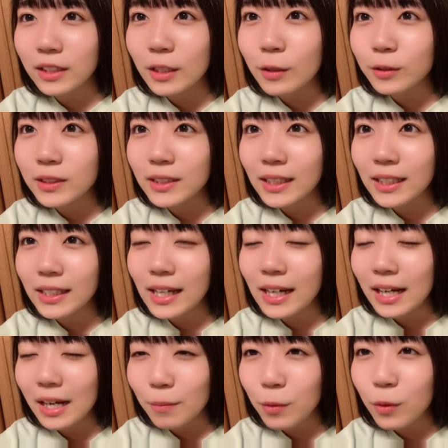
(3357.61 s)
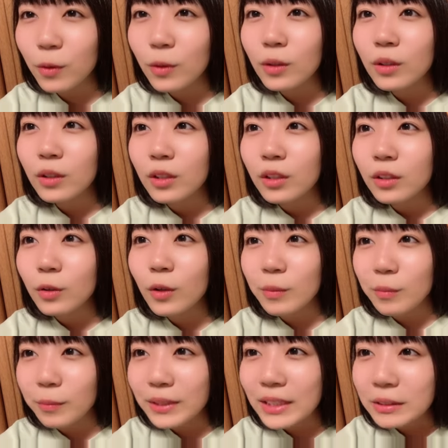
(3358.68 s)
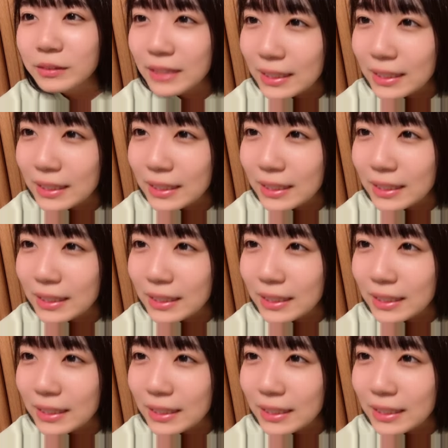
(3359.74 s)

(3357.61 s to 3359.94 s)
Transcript: で手をつなぎながらも声も見てく